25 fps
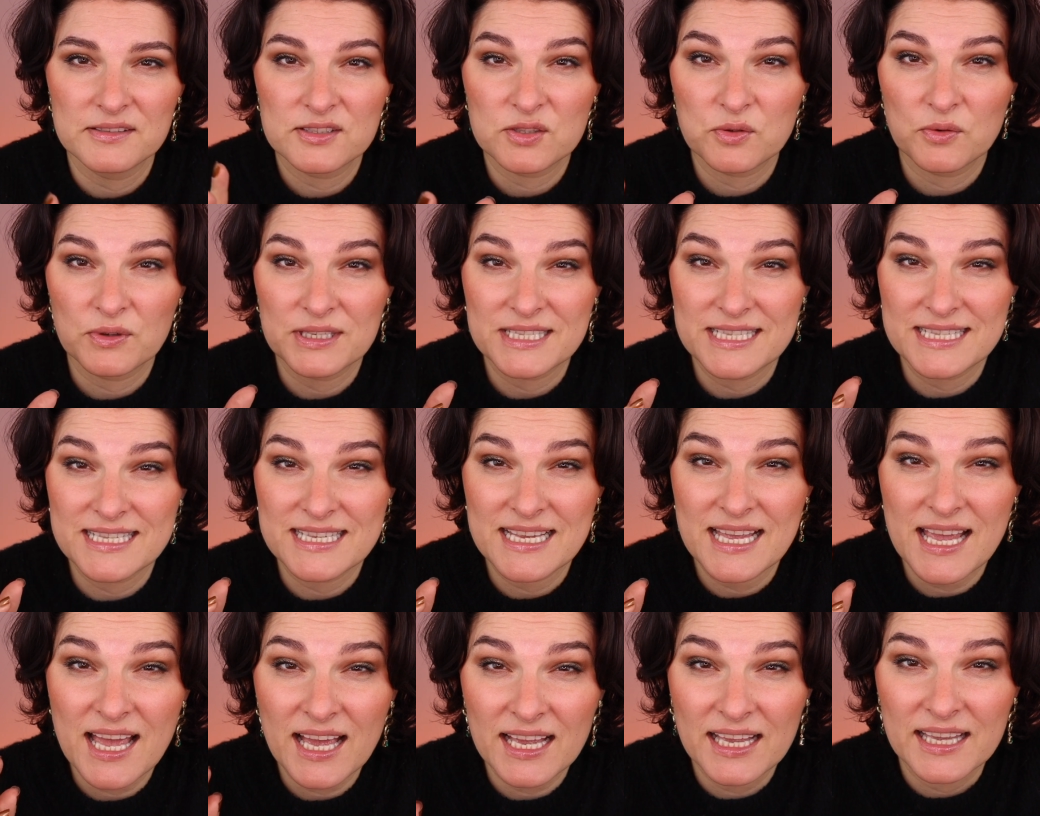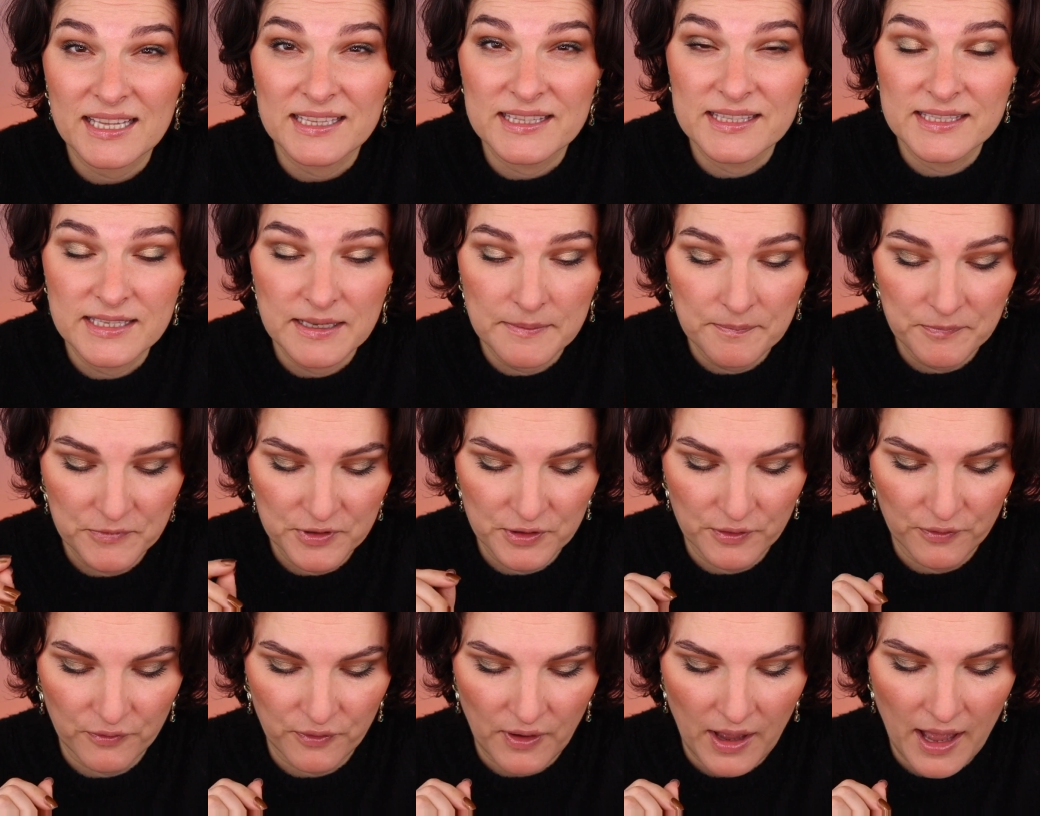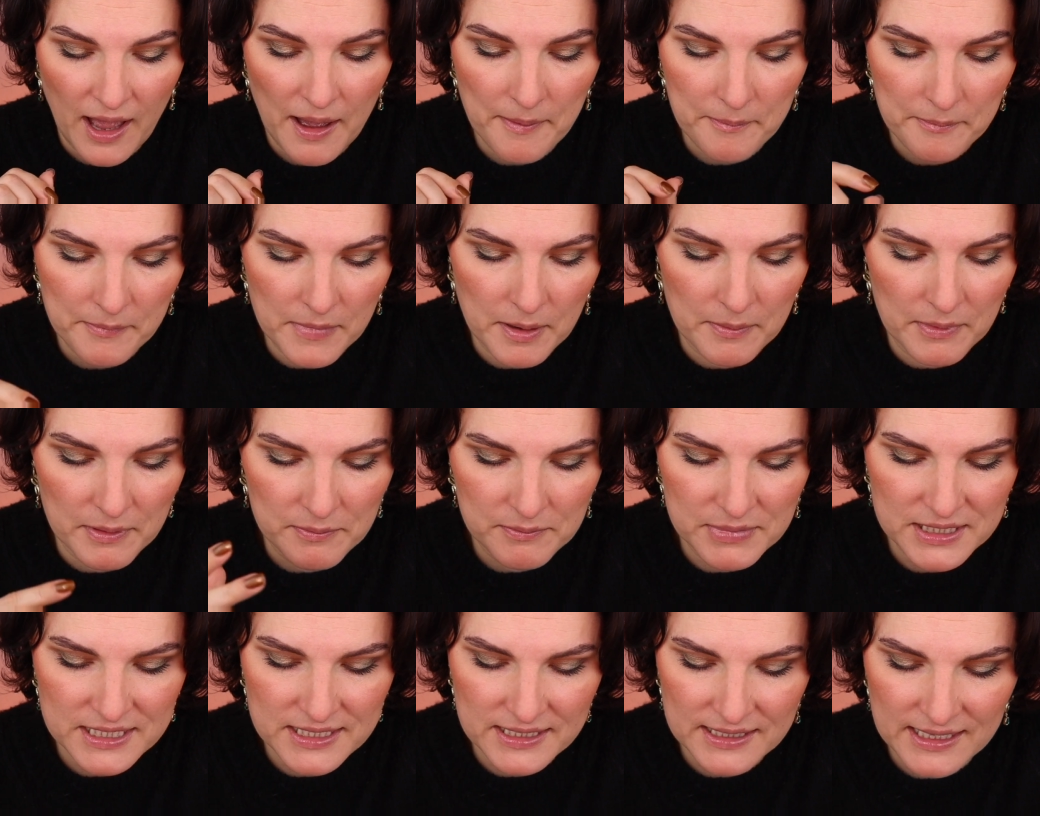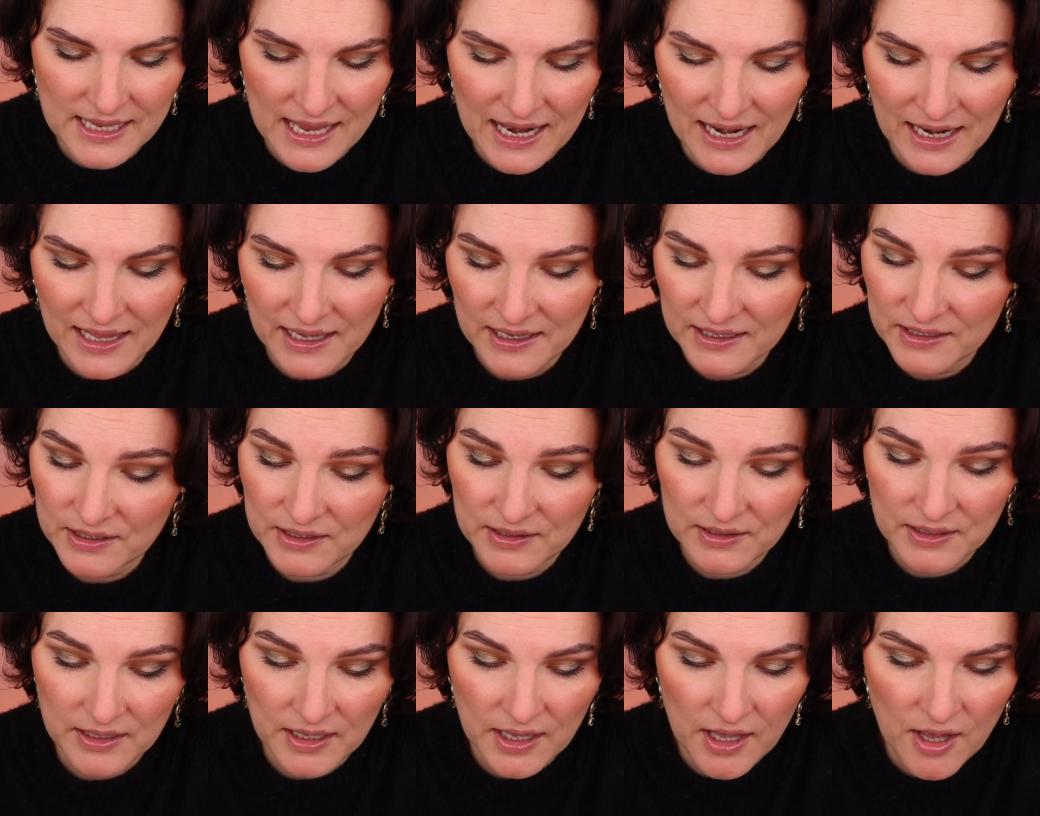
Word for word: So sehr gedimmte Farben, aber ein bisschen heller. Ich,